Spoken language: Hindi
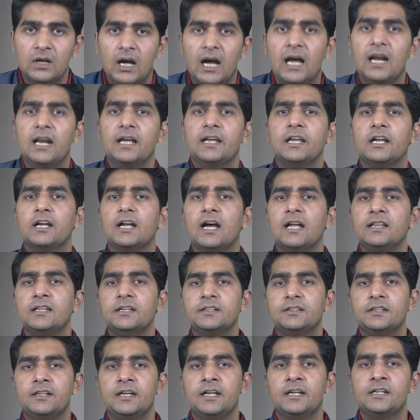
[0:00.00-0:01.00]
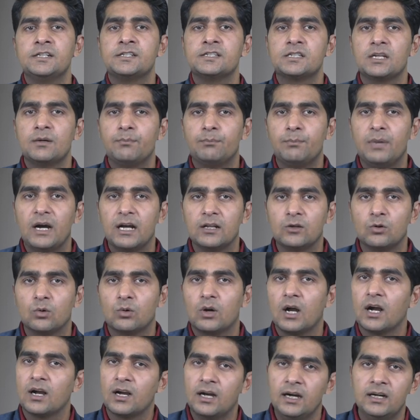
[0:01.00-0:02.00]
हालांकि गांधी जी ने इन सब बातों
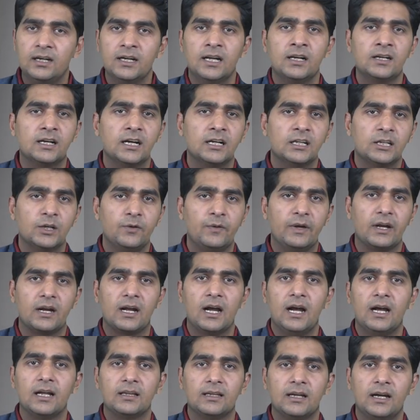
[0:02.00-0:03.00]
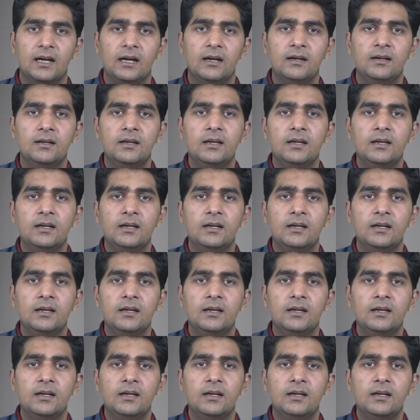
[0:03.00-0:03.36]
का खंडन करते हुए कहा था